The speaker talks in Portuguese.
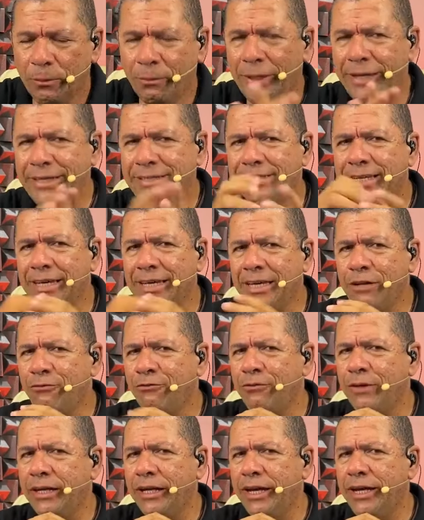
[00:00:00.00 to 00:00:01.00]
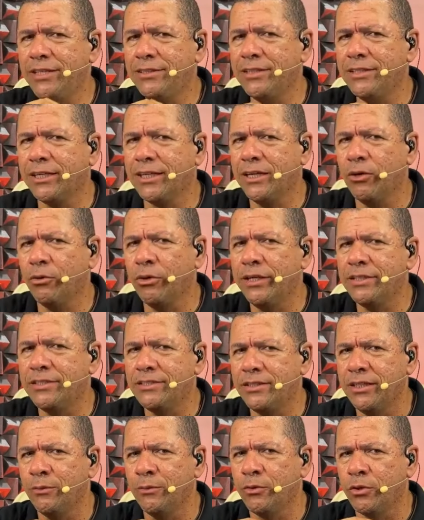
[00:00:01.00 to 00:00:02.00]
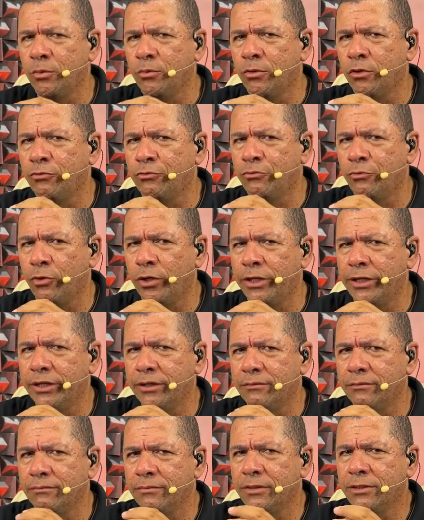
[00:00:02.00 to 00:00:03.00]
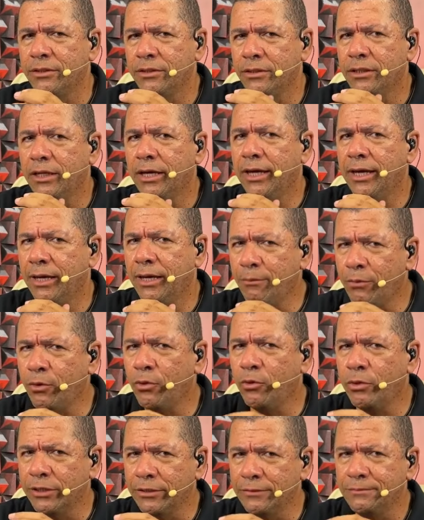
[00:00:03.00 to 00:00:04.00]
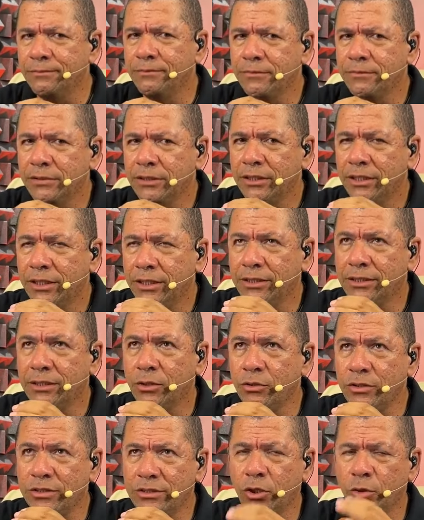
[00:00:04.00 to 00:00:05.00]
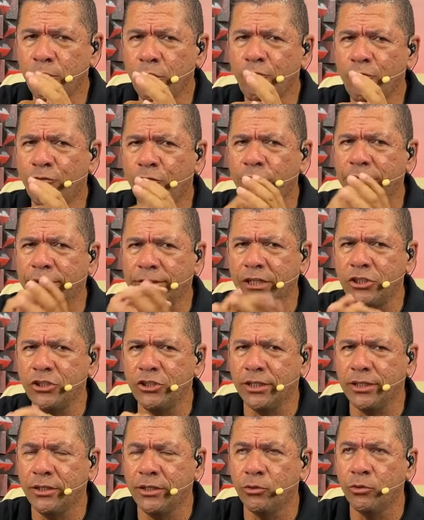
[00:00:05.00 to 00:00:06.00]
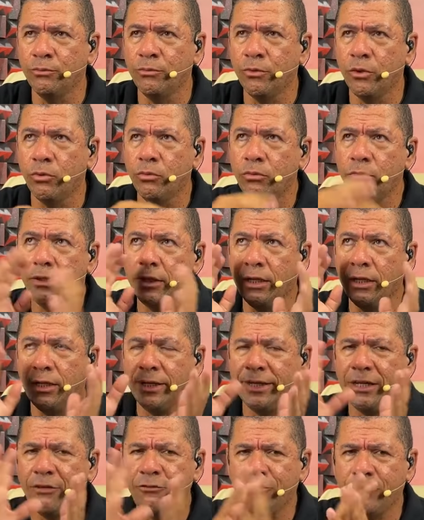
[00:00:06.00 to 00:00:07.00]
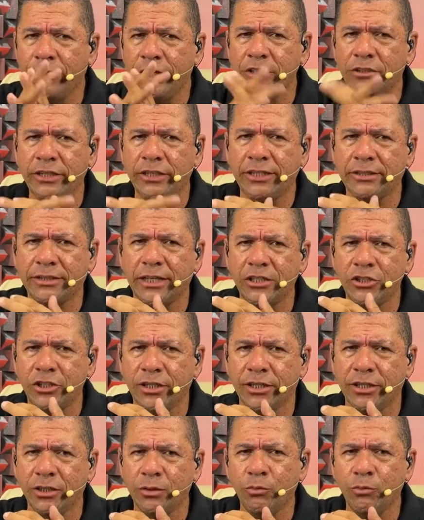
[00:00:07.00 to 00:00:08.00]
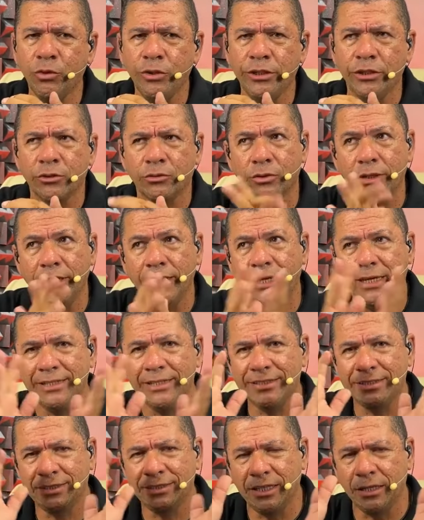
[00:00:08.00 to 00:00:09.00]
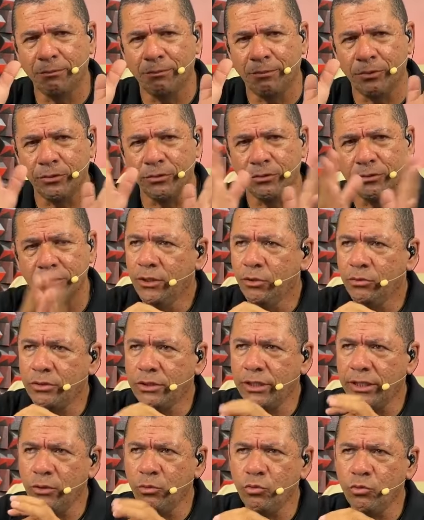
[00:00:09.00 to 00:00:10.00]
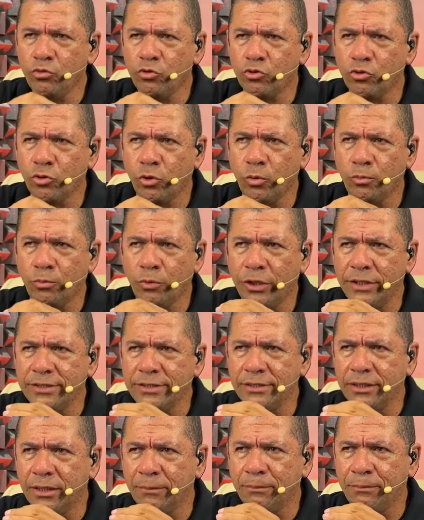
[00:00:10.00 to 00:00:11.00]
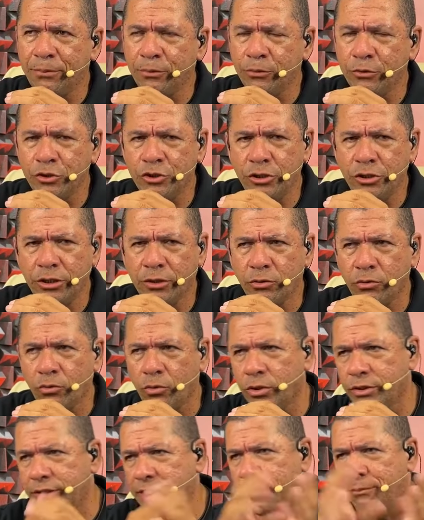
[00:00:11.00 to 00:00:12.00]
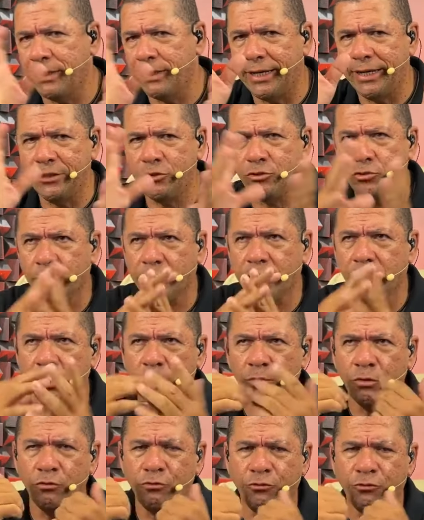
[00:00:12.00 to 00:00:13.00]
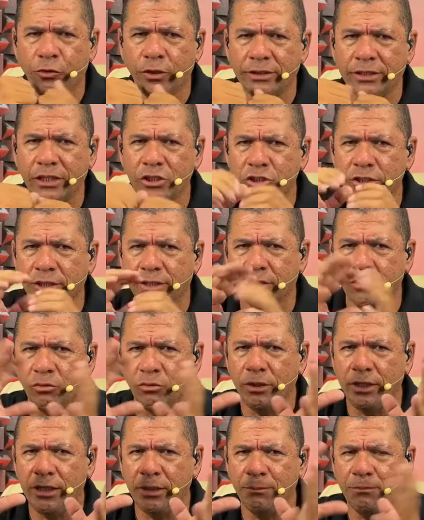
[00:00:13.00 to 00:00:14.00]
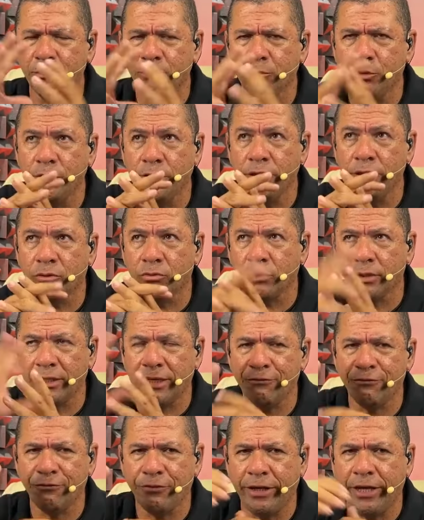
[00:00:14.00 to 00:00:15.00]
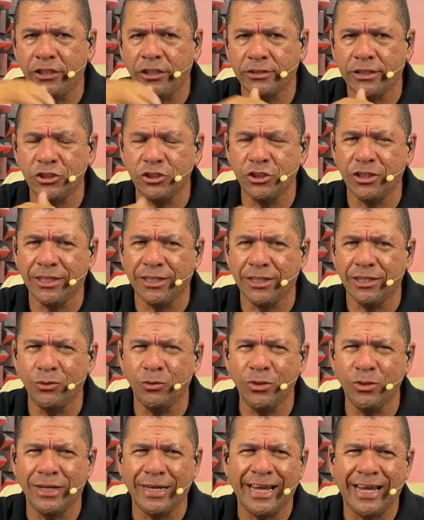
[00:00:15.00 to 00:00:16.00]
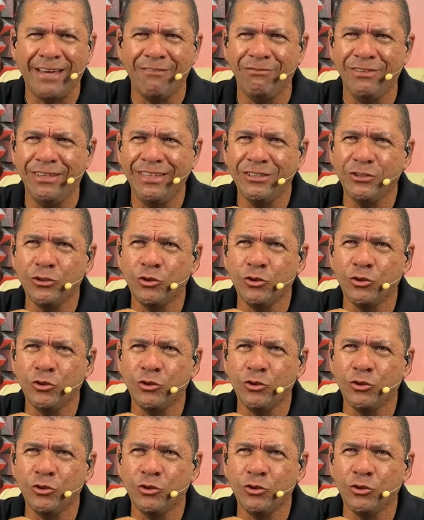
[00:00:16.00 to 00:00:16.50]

Mas a referência que eu recebo no meu fone é boa. Então, se no meu fone está chegando bom, lá na frente tem que estar tá chegando bonito. Exemplo, eu tenho um som, por exemplo, de contrabaixo que no meu fone está chegando limpo, bonito. Na frente está chegando um grave